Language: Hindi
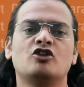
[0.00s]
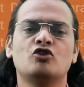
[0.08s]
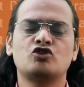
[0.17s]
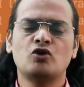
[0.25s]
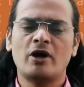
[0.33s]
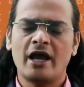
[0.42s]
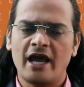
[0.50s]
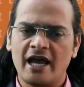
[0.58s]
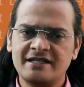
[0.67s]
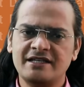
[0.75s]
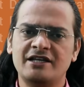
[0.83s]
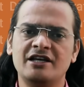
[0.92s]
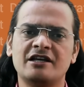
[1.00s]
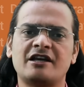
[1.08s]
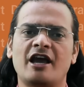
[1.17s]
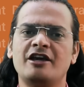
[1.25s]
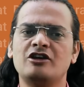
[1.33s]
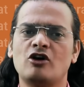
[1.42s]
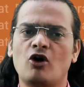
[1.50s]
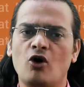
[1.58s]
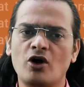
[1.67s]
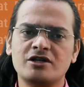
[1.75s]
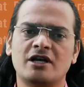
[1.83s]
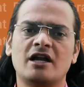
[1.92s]
देखिए दोस्तों ऐसी ही कई
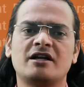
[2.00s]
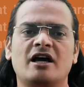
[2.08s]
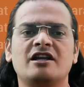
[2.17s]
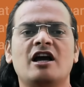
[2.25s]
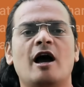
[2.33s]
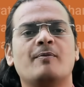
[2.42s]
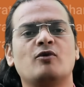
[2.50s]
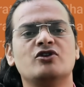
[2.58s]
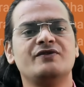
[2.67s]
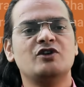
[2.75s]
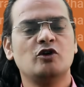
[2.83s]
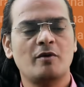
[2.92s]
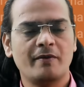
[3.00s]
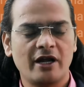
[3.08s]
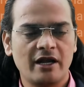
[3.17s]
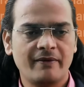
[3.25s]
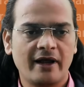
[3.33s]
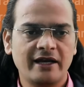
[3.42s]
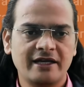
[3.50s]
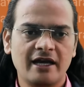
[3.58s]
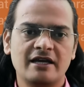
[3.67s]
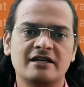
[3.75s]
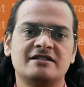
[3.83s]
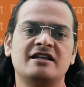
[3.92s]
और जानकारी आपको इस वीडियो में मिलने वाली
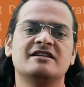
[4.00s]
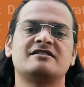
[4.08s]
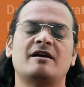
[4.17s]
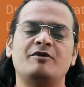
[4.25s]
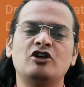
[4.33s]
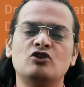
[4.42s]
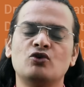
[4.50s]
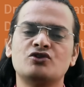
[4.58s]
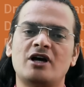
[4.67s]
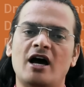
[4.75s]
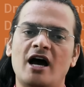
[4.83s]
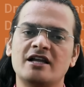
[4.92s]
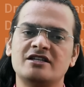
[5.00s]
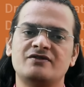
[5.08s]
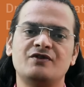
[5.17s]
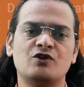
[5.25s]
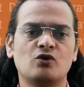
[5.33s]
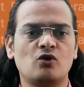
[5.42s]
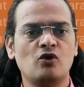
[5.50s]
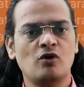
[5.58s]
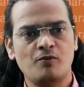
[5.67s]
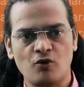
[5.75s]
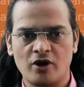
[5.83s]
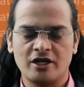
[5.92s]
है इसलिए सभी दोस्त आज इस वीडियो को
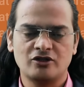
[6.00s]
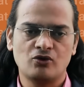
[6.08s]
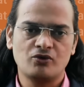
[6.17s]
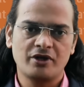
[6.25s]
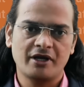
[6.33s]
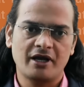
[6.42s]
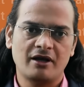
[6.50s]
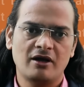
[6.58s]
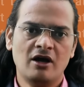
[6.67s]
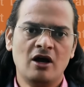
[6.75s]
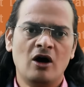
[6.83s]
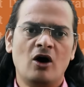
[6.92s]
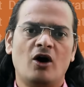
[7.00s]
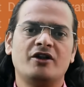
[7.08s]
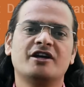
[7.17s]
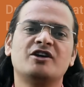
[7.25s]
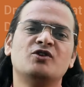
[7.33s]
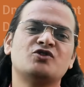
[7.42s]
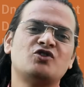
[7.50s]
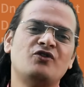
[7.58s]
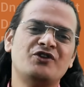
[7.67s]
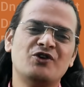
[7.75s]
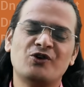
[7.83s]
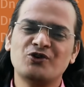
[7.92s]
पूरा जरूर देखें और देखिये दोस्तों
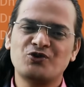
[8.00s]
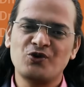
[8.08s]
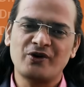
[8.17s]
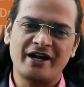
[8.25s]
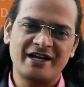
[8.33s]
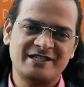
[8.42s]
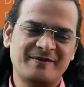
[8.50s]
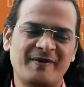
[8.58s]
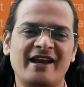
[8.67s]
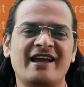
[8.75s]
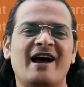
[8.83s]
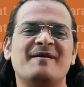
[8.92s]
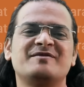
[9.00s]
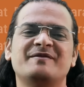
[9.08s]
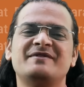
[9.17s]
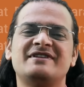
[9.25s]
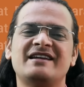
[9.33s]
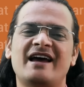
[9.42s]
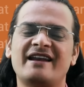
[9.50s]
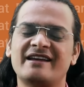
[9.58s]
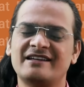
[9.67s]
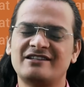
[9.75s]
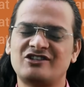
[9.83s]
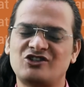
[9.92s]
वीडियो को शुरू करने से पहले आप सभी से यार
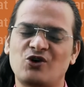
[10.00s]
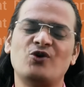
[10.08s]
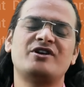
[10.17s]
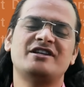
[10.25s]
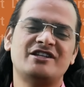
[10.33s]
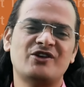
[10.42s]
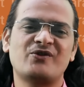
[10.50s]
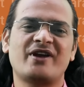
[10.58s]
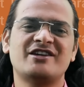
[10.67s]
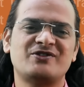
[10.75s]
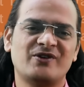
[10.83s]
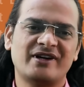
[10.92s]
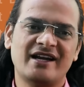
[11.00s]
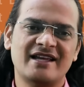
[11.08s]
एक छोटी सी रिक्वेस्ट और